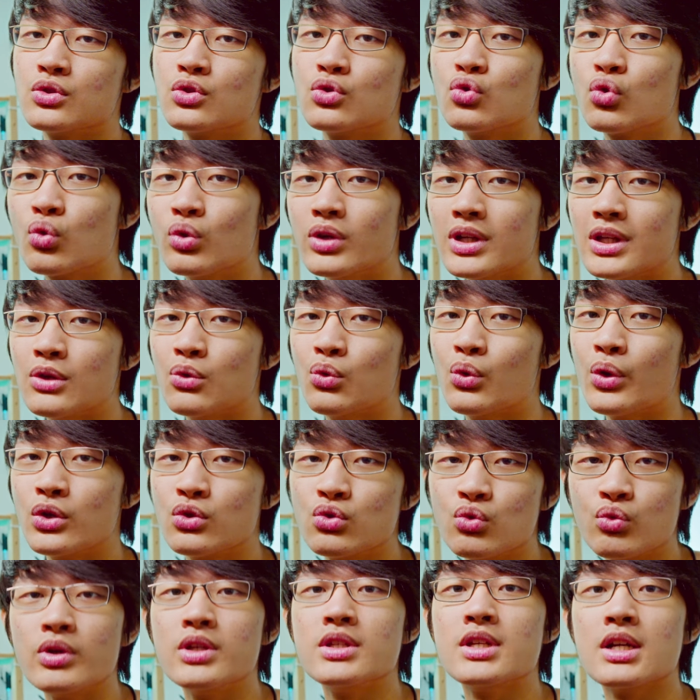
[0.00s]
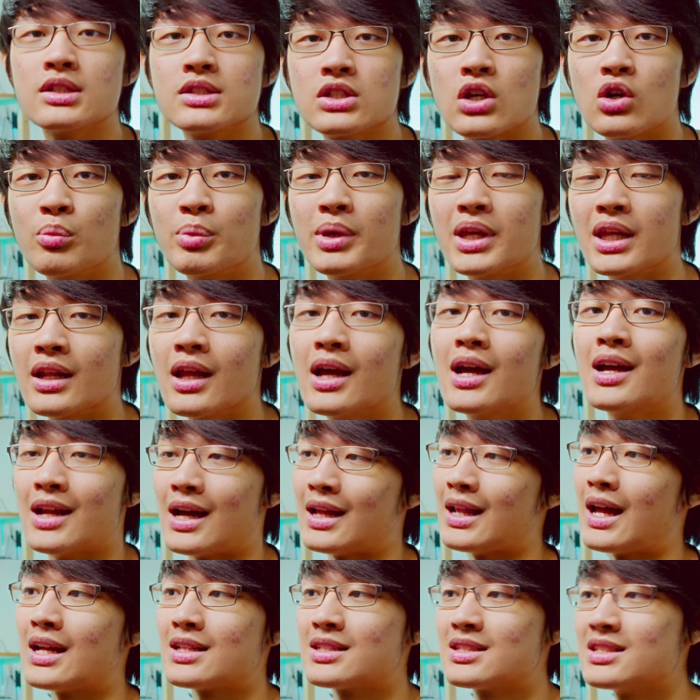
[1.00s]
是如果你汇入一张照片，
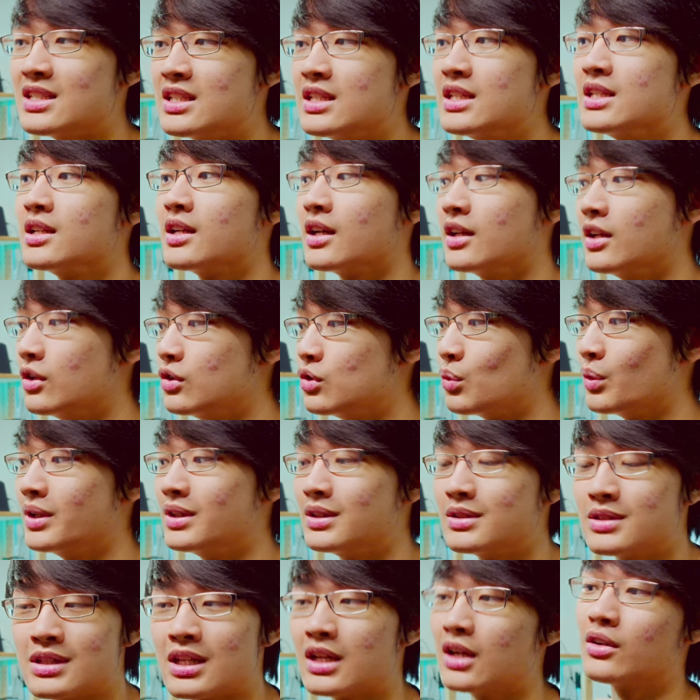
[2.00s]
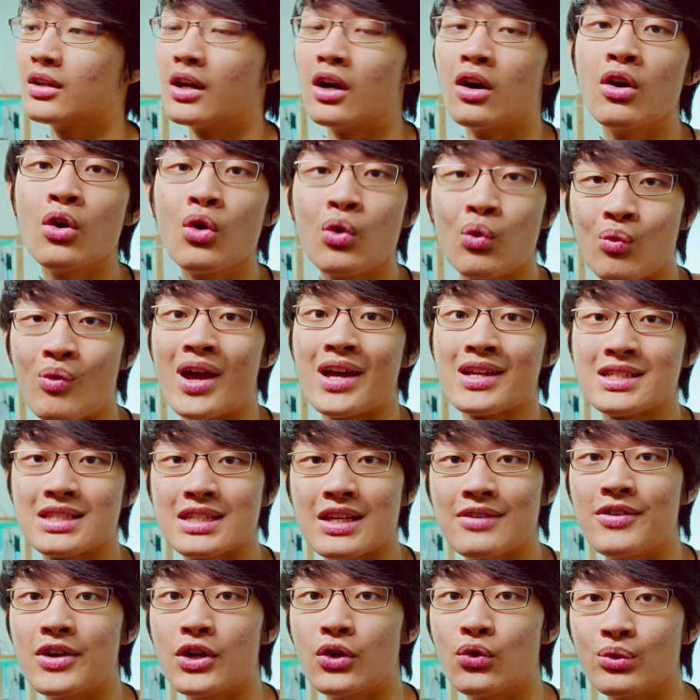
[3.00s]
那它自己可能就会跳到 Rec
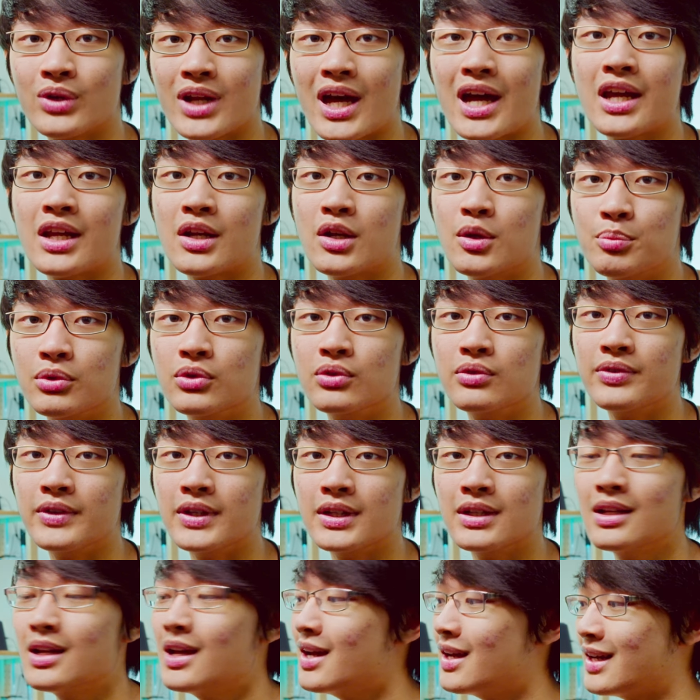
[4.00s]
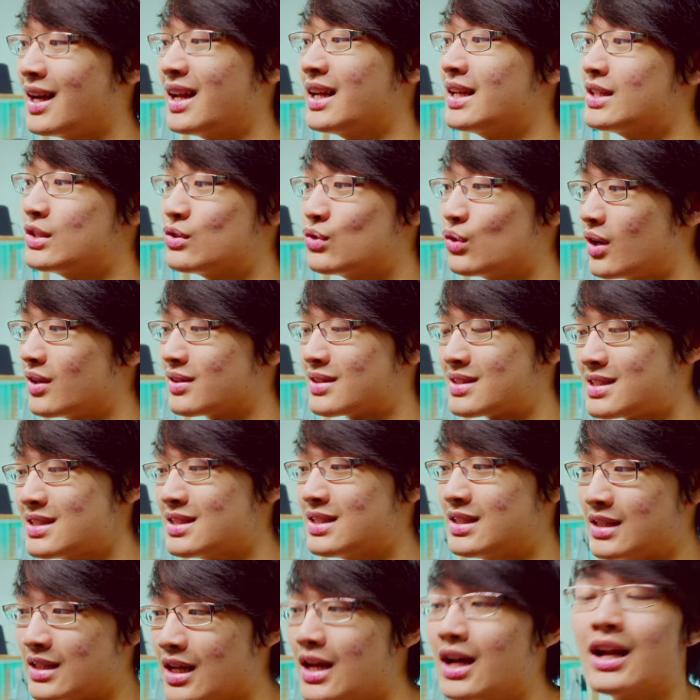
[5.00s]
709的部分，那你就要自
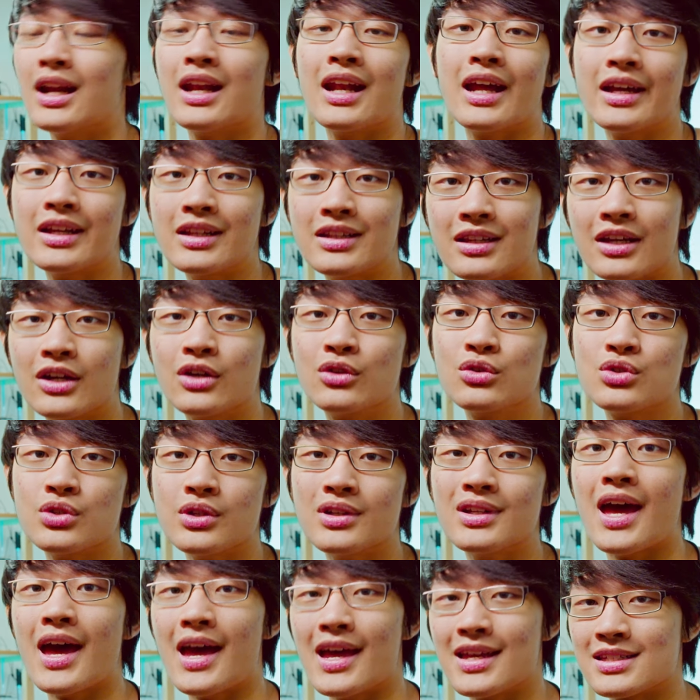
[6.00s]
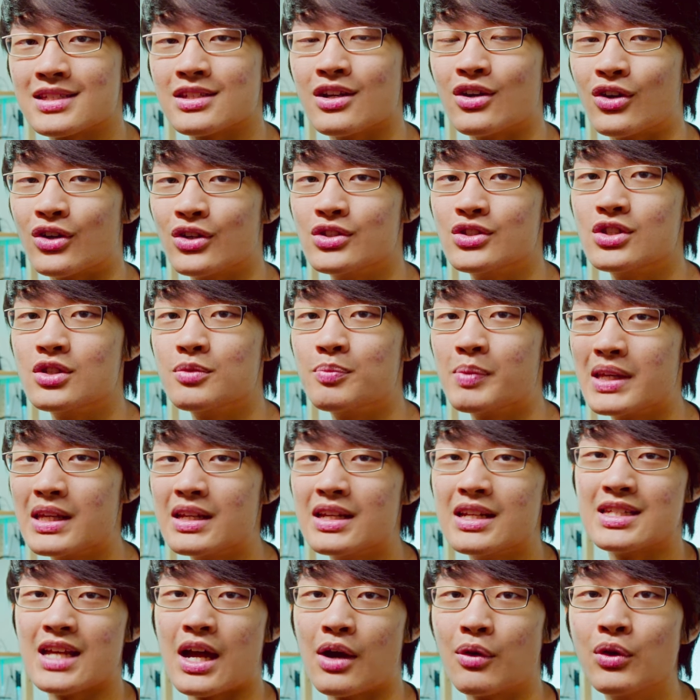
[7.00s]
己来挑选 sRGB，
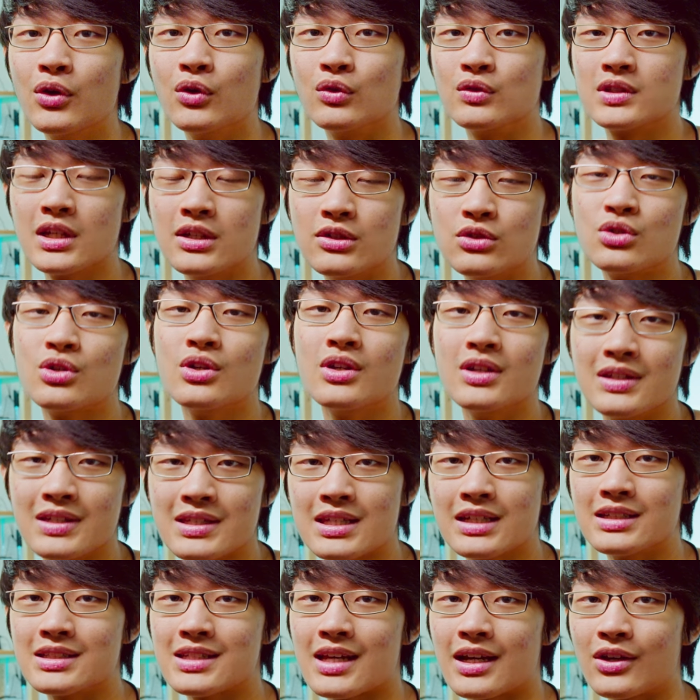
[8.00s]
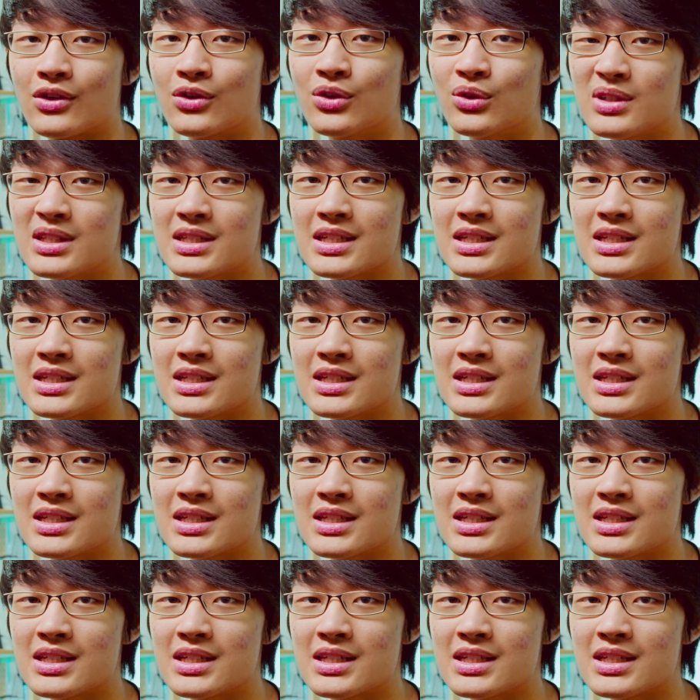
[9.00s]
你才会有正确的色彩空